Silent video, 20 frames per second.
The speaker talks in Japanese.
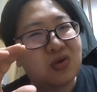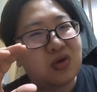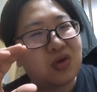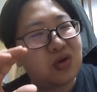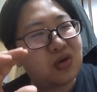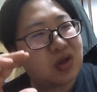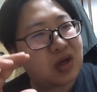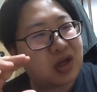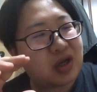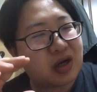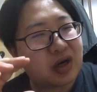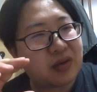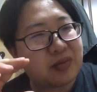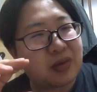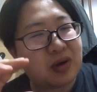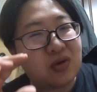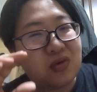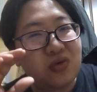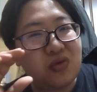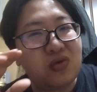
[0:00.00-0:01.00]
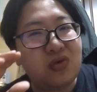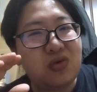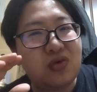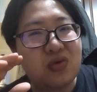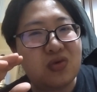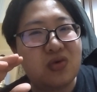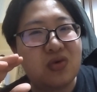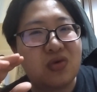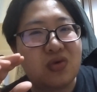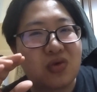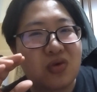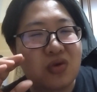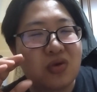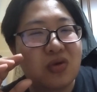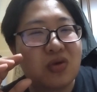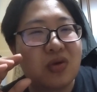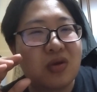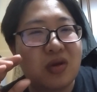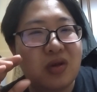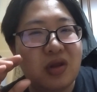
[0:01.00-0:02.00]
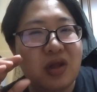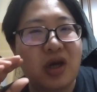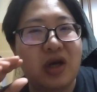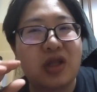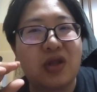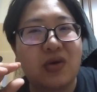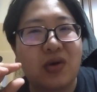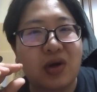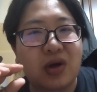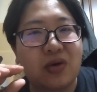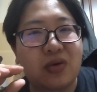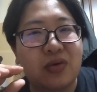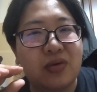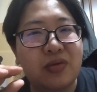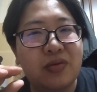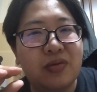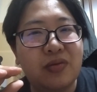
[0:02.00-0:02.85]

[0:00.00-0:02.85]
て言ったらいいかな。まあ、運よくなれたわけよ。